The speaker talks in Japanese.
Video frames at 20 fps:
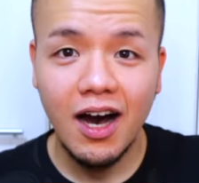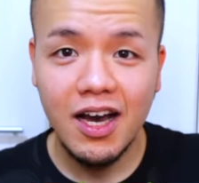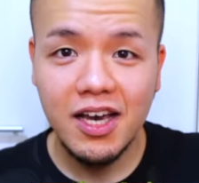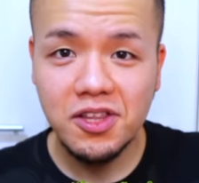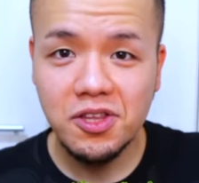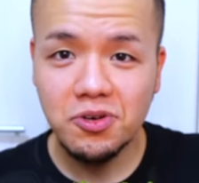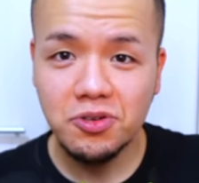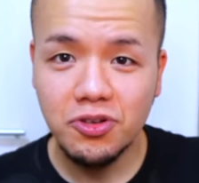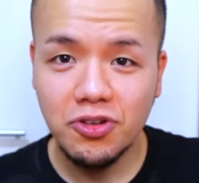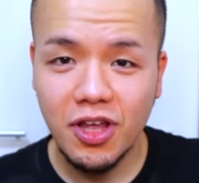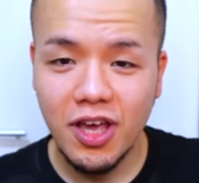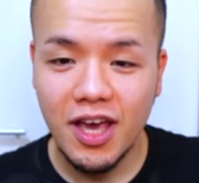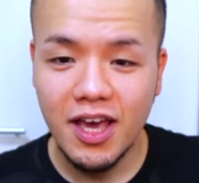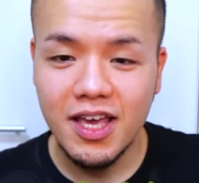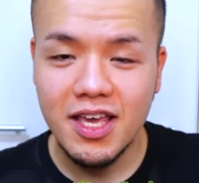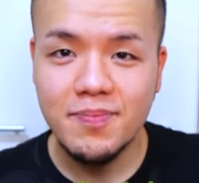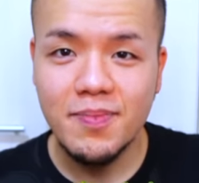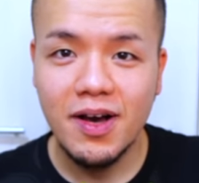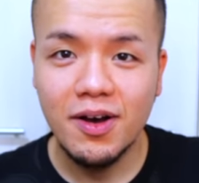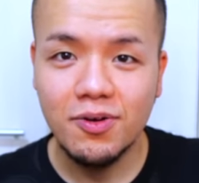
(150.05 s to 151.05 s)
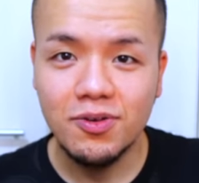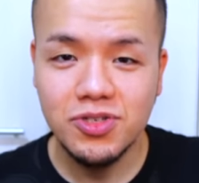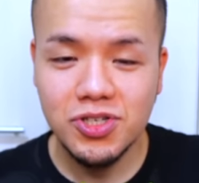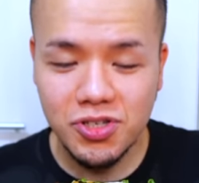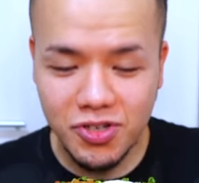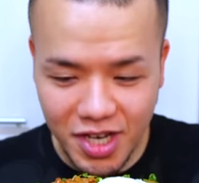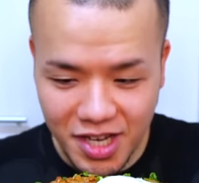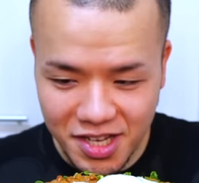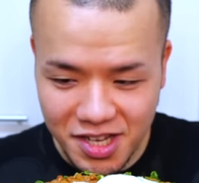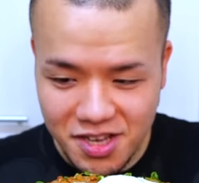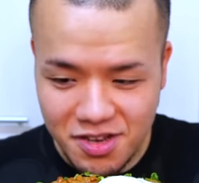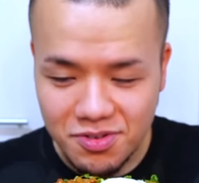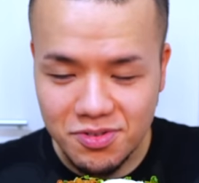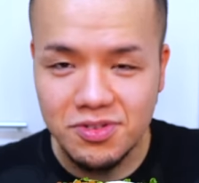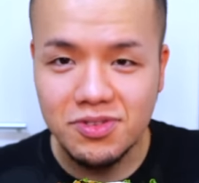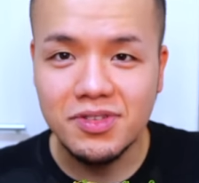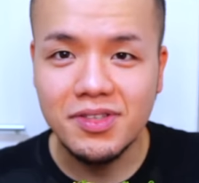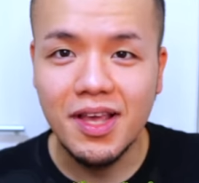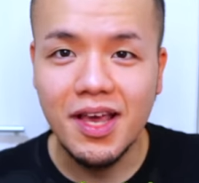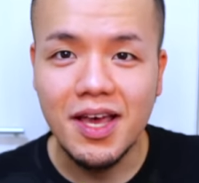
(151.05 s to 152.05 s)
はい、ということで、今こっちの部屋に移っ
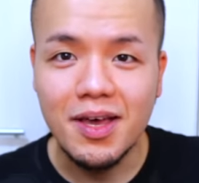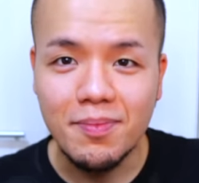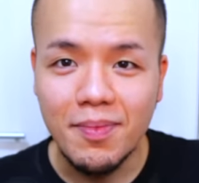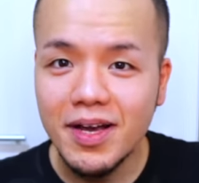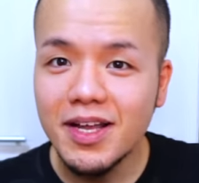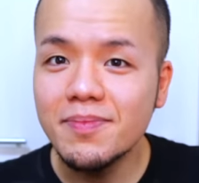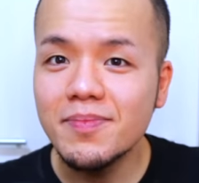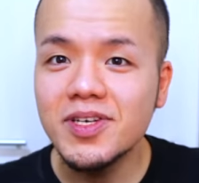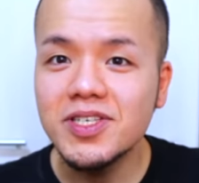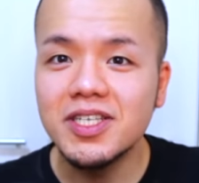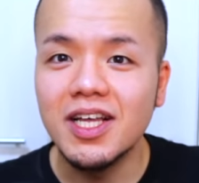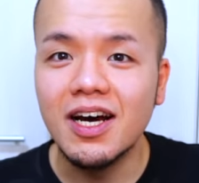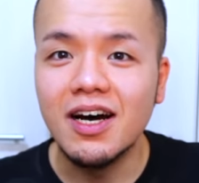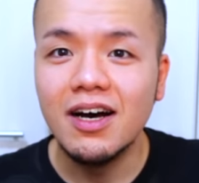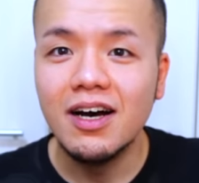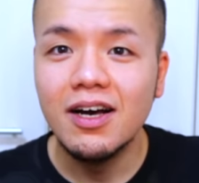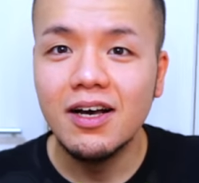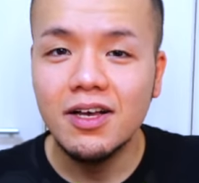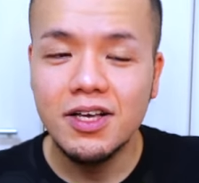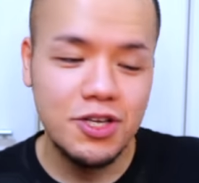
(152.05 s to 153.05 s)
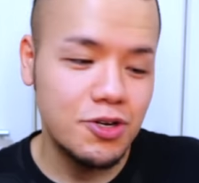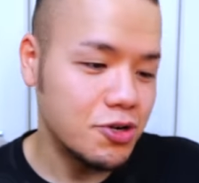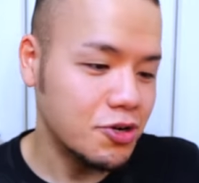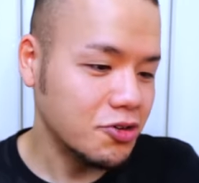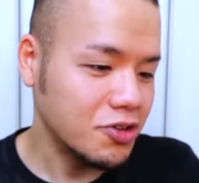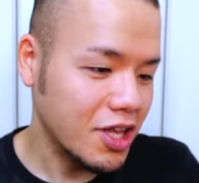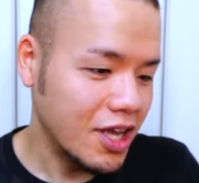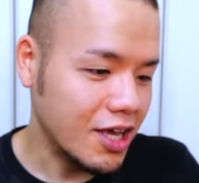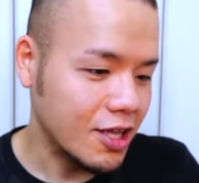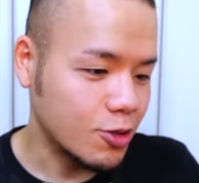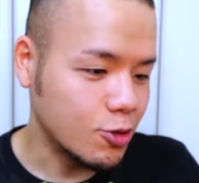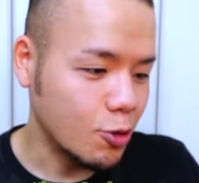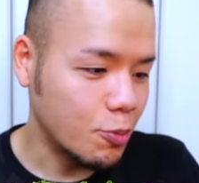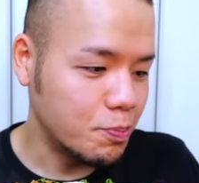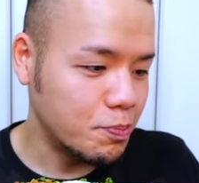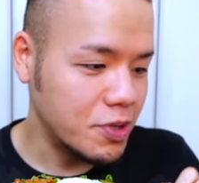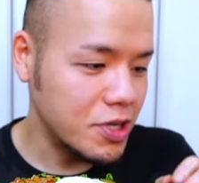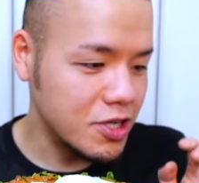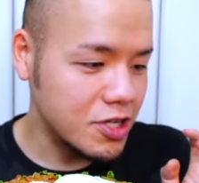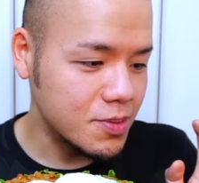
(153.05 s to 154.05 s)
てまいりました。いろいろね、
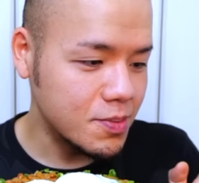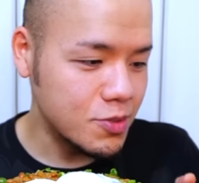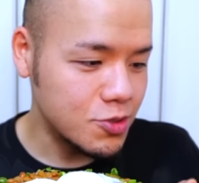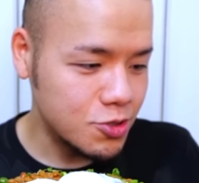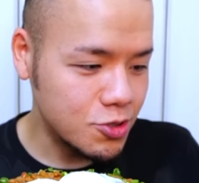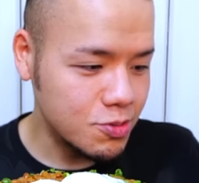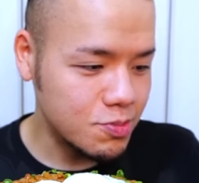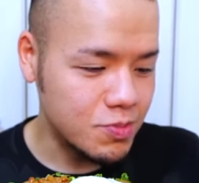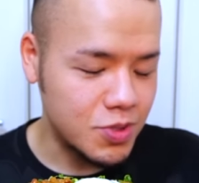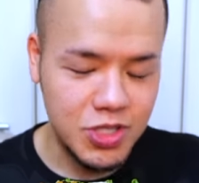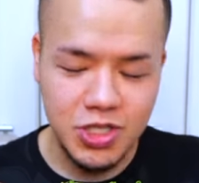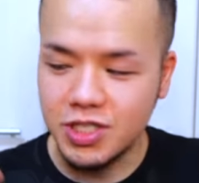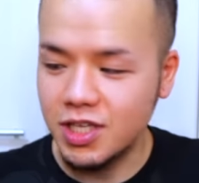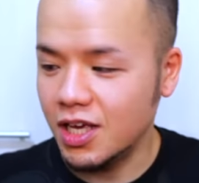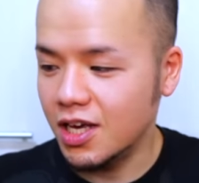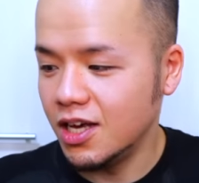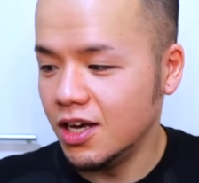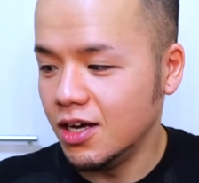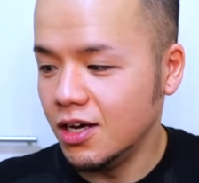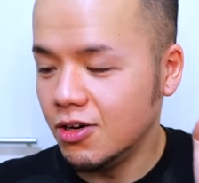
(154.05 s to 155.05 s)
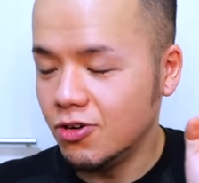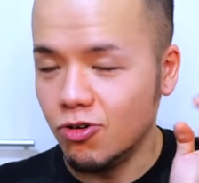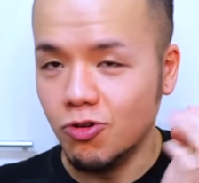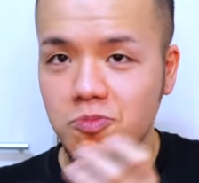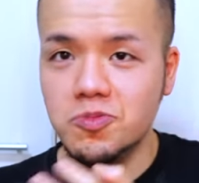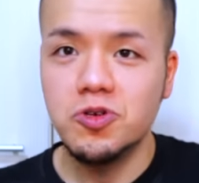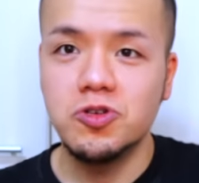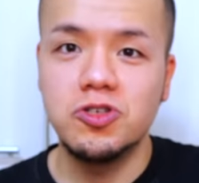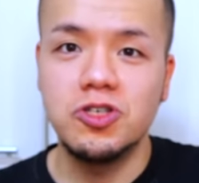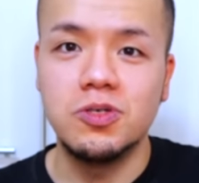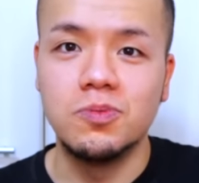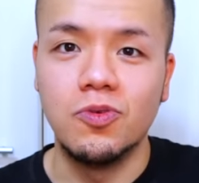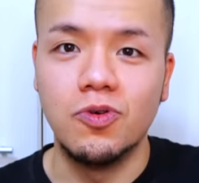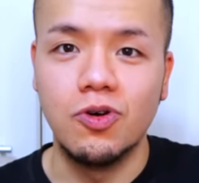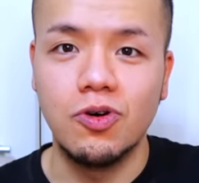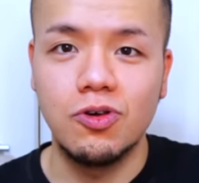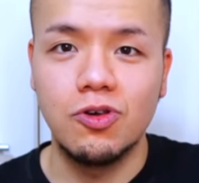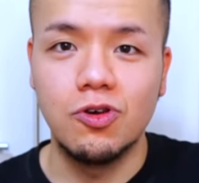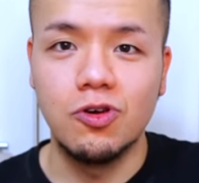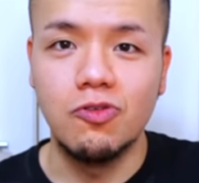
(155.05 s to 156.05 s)
トッピングも準備して、お味噌汁
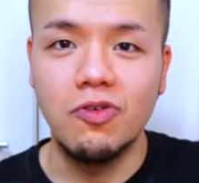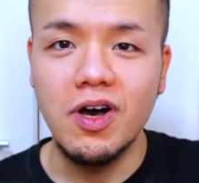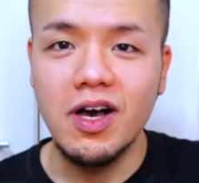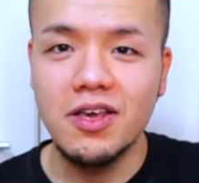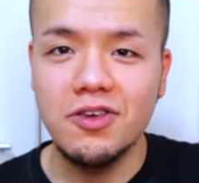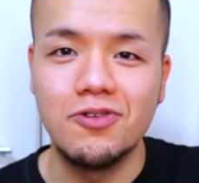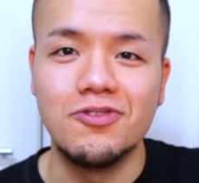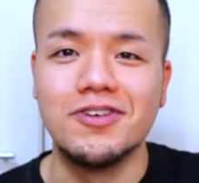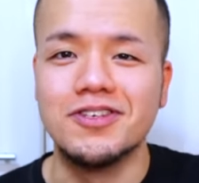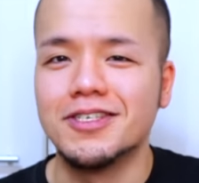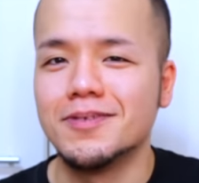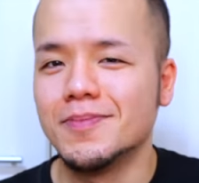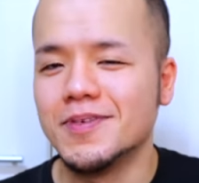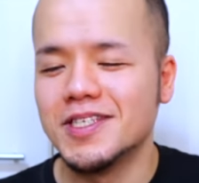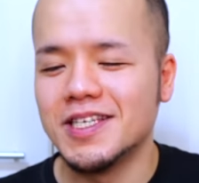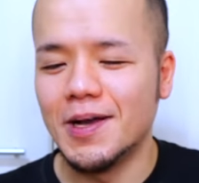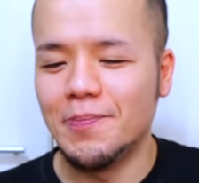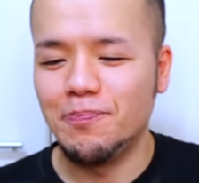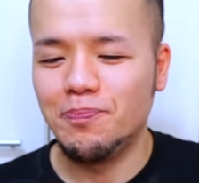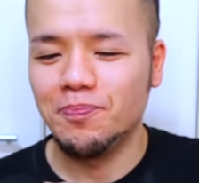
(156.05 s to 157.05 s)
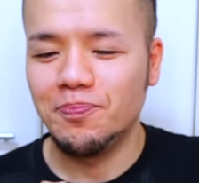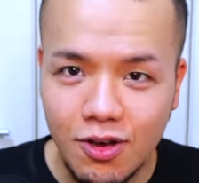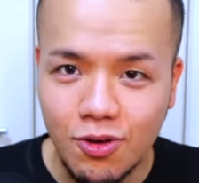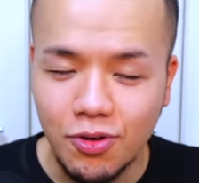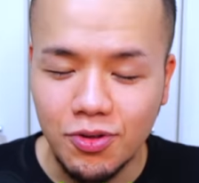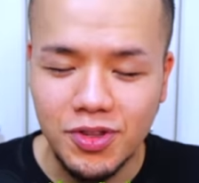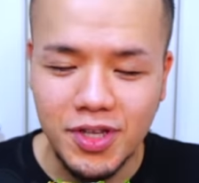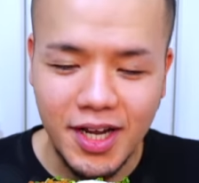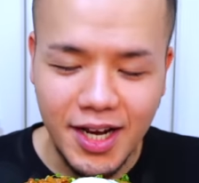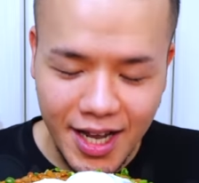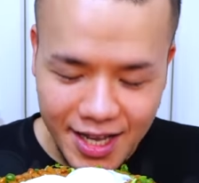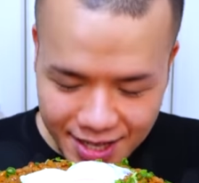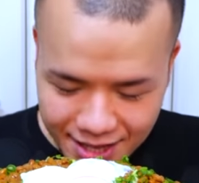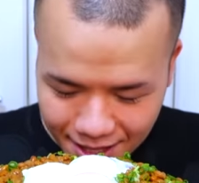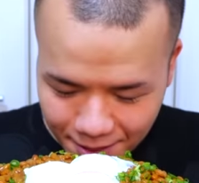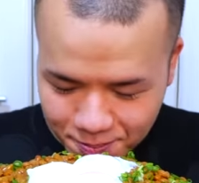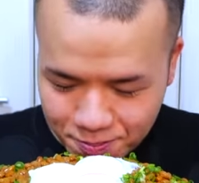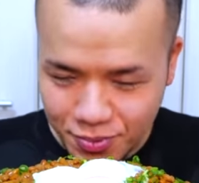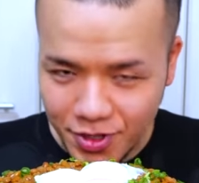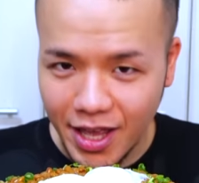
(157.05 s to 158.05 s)
も今日は用意しました。こんな
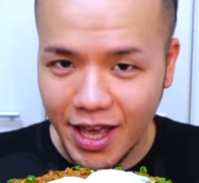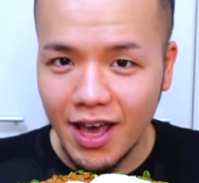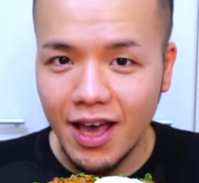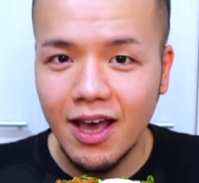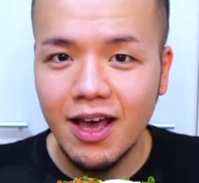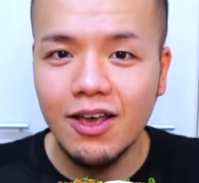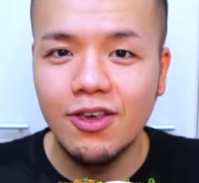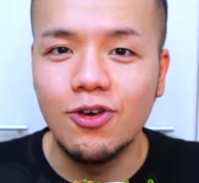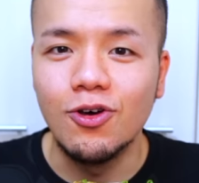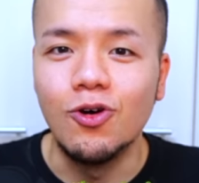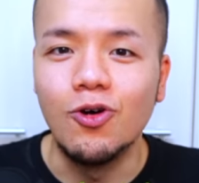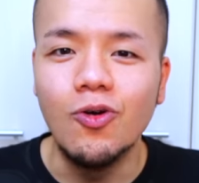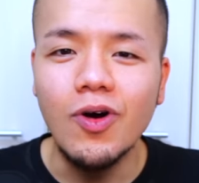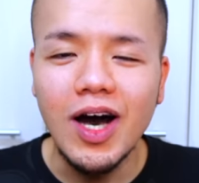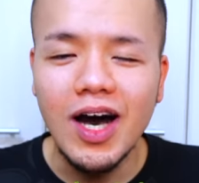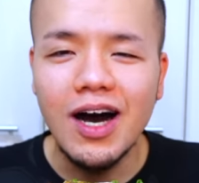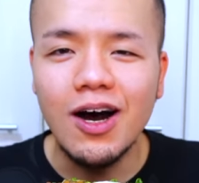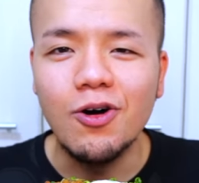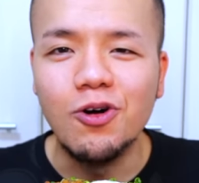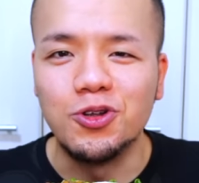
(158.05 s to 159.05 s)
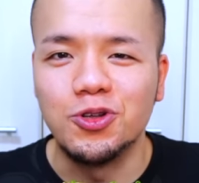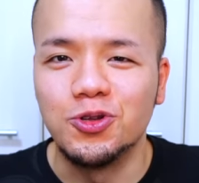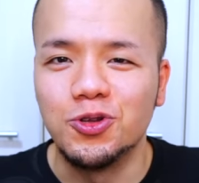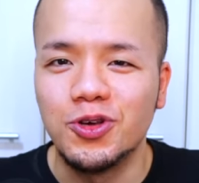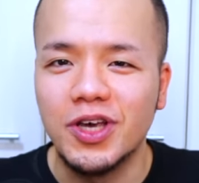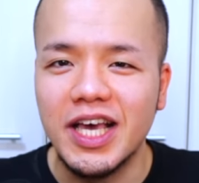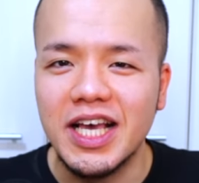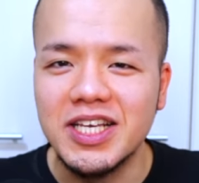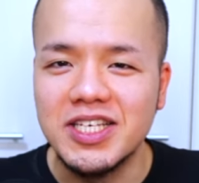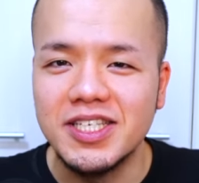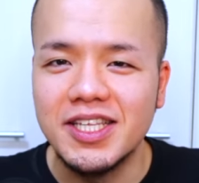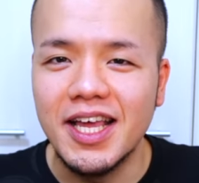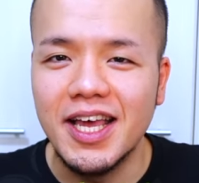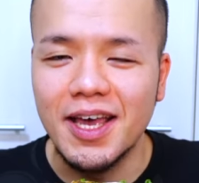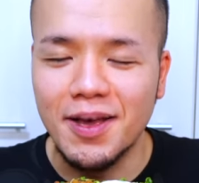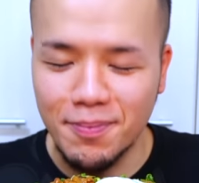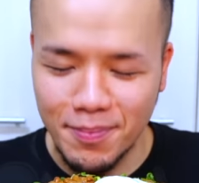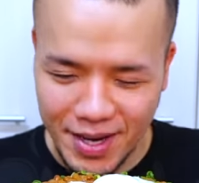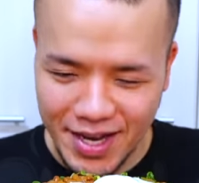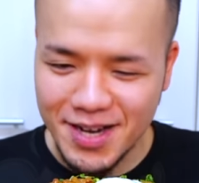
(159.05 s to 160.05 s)
ラインナップで今日はお届けし
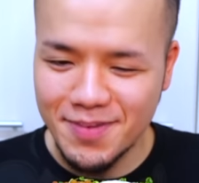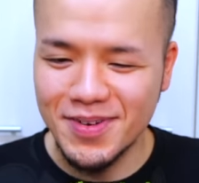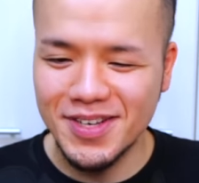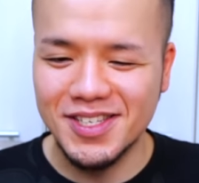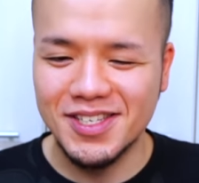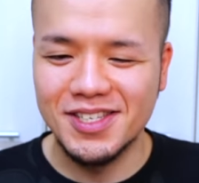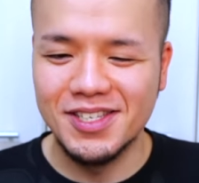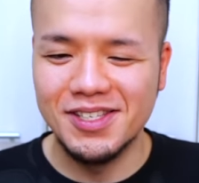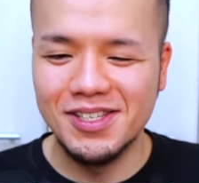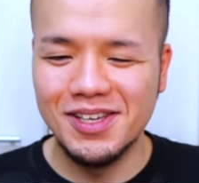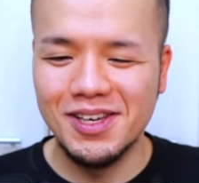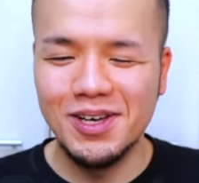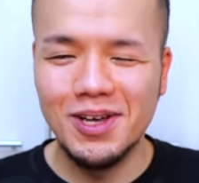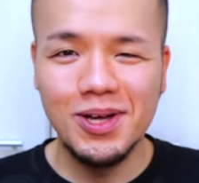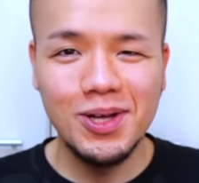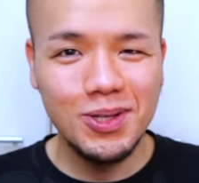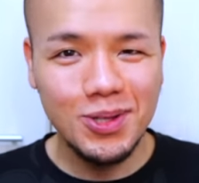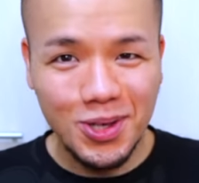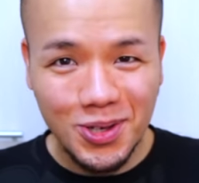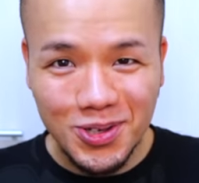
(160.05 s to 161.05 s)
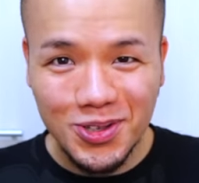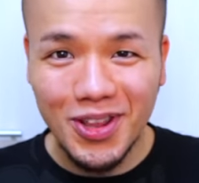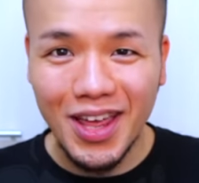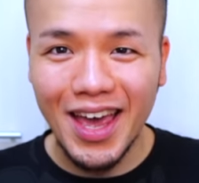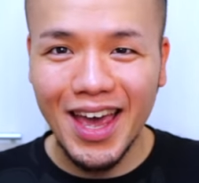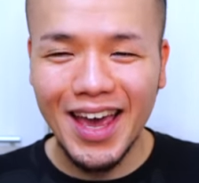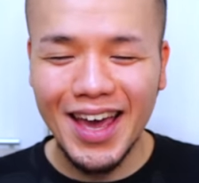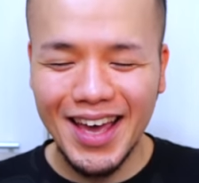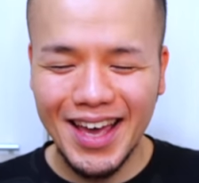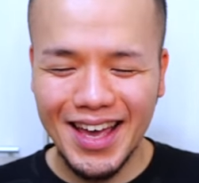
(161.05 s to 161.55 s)
てまいります。ということで、